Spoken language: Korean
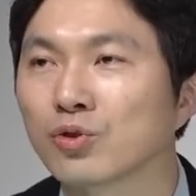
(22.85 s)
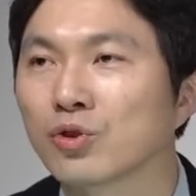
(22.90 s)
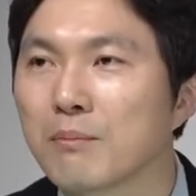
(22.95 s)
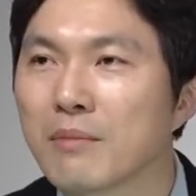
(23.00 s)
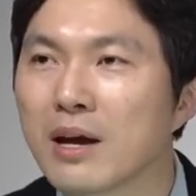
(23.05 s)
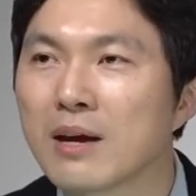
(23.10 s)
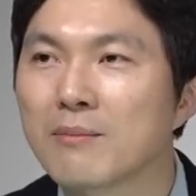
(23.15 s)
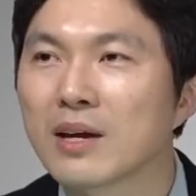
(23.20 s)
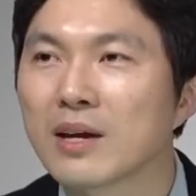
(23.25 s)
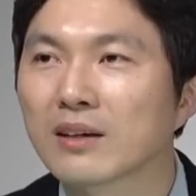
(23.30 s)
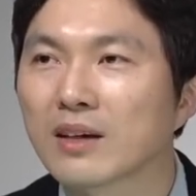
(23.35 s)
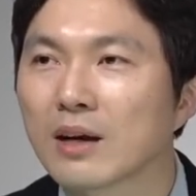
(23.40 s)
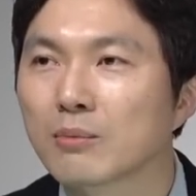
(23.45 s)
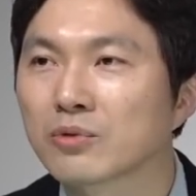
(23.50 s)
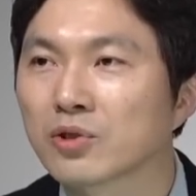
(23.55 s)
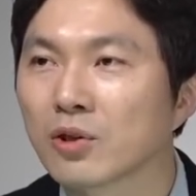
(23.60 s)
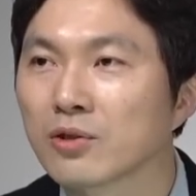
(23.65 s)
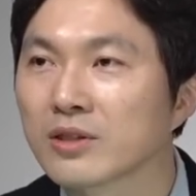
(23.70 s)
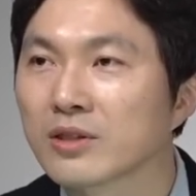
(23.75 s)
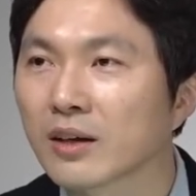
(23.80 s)
매매값
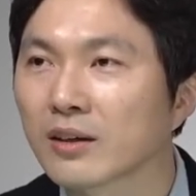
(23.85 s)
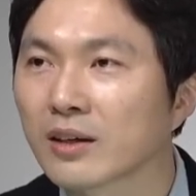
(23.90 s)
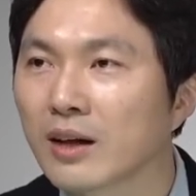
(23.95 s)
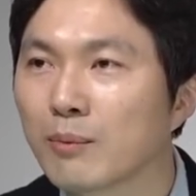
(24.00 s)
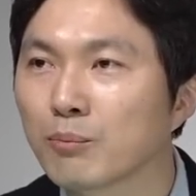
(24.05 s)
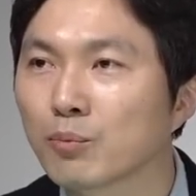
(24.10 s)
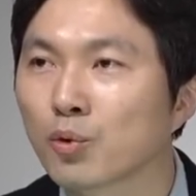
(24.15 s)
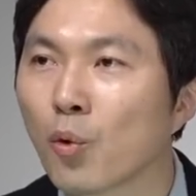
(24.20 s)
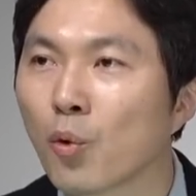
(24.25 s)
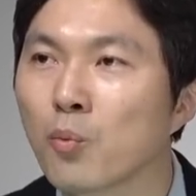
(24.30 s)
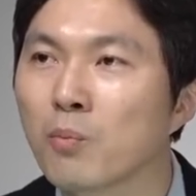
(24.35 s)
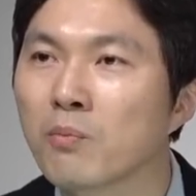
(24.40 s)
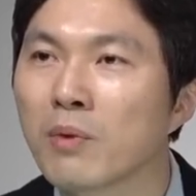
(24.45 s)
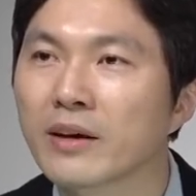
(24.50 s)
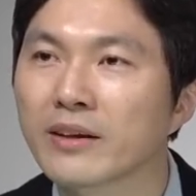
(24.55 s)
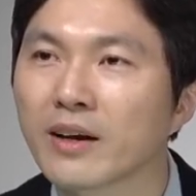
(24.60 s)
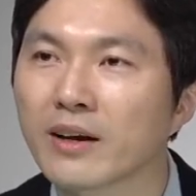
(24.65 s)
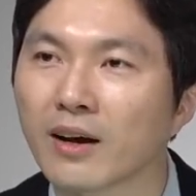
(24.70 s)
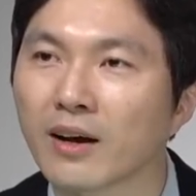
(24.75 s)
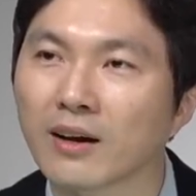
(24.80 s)
전세값
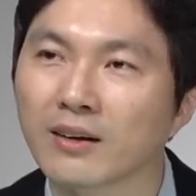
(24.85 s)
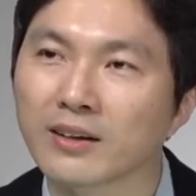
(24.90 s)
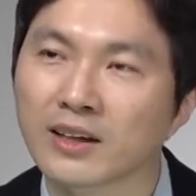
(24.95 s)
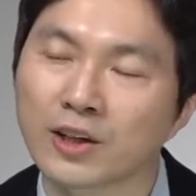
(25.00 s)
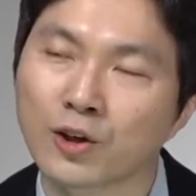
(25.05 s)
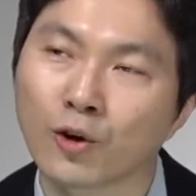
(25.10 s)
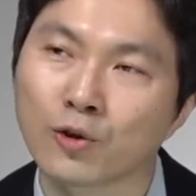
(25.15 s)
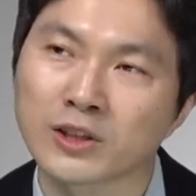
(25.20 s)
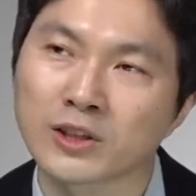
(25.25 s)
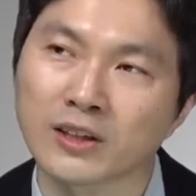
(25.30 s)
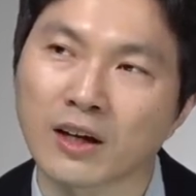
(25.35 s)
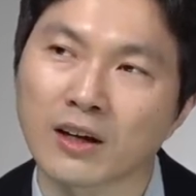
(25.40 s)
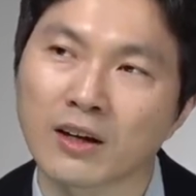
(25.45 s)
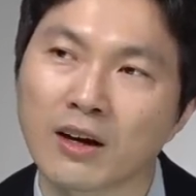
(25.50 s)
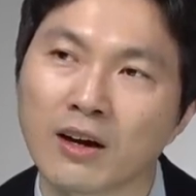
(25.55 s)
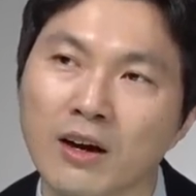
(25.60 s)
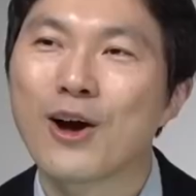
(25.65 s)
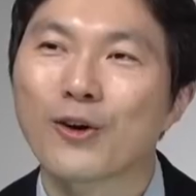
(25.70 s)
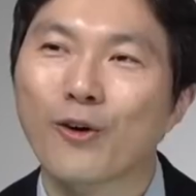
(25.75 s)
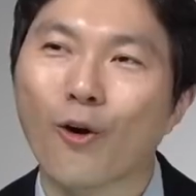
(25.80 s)
동반 하락, 길어지나
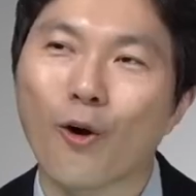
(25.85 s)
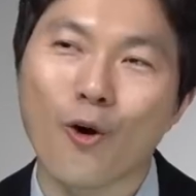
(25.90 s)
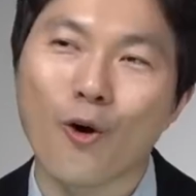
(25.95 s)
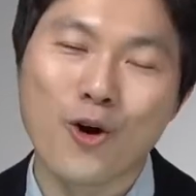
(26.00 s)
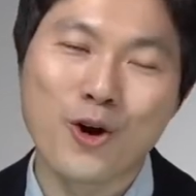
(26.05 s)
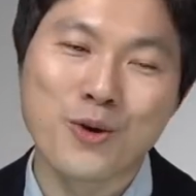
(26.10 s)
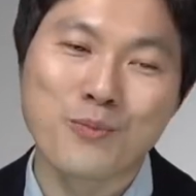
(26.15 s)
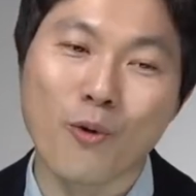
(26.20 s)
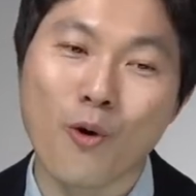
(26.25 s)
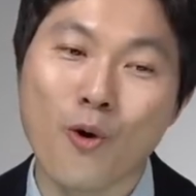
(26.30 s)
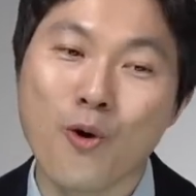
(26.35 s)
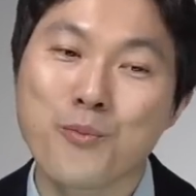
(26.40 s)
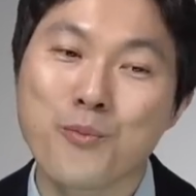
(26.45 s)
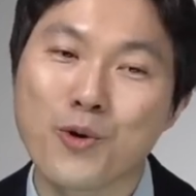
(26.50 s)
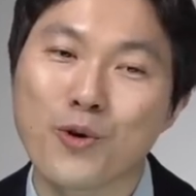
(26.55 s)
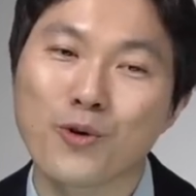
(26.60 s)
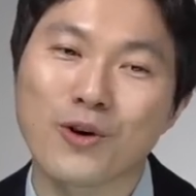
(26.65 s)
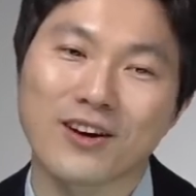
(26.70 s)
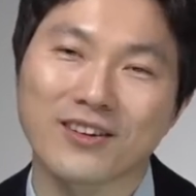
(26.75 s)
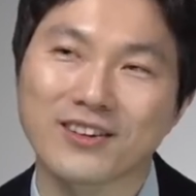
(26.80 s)
거의
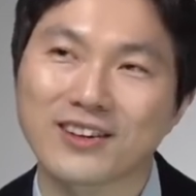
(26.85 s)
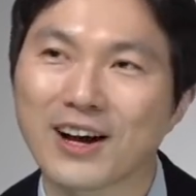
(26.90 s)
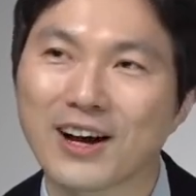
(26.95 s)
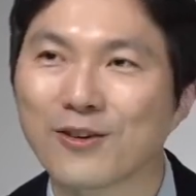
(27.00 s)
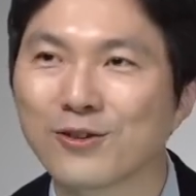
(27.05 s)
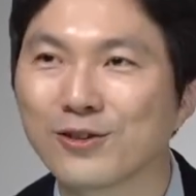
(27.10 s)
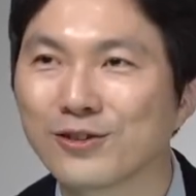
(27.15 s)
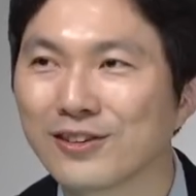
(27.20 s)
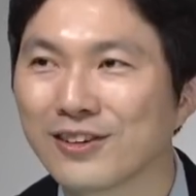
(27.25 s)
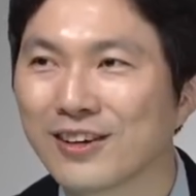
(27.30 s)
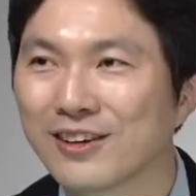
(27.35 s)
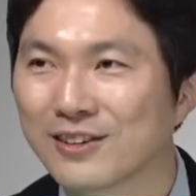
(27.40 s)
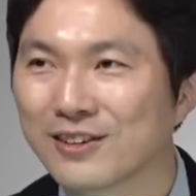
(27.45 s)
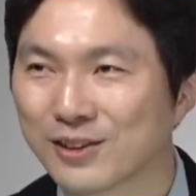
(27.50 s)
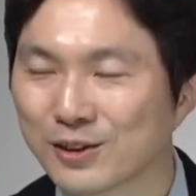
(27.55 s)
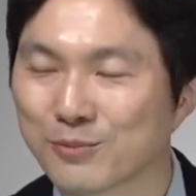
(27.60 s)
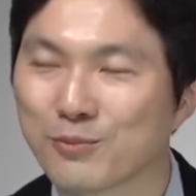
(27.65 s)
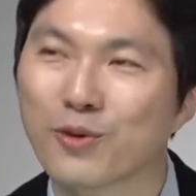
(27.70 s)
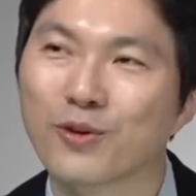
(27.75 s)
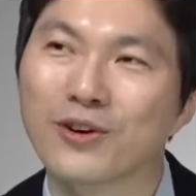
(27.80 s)
몰표 가까운
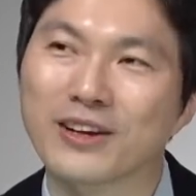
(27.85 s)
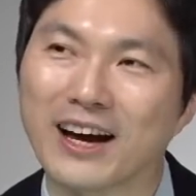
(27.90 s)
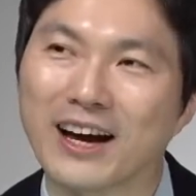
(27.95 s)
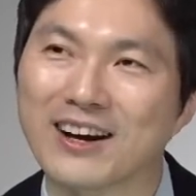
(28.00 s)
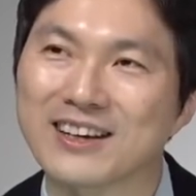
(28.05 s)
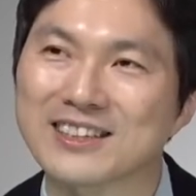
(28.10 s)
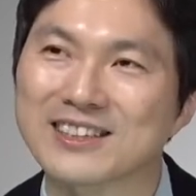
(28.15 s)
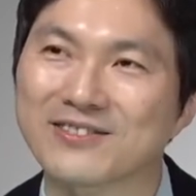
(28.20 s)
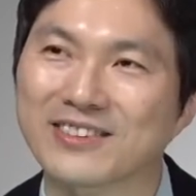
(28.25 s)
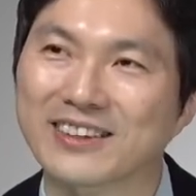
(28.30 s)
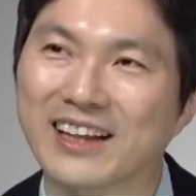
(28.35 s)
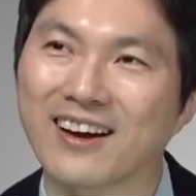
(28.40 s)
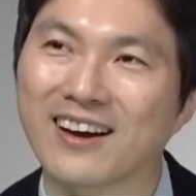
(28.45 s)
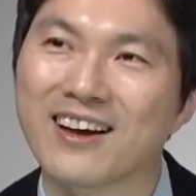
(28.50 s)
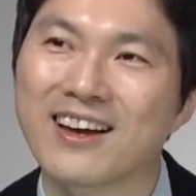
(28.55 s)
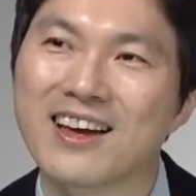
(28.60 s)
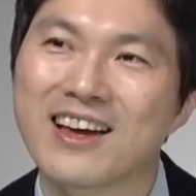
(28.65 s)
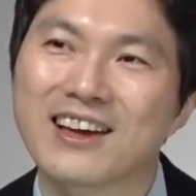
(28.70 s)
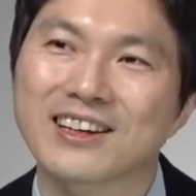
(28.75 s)
득표가 나왔습니다.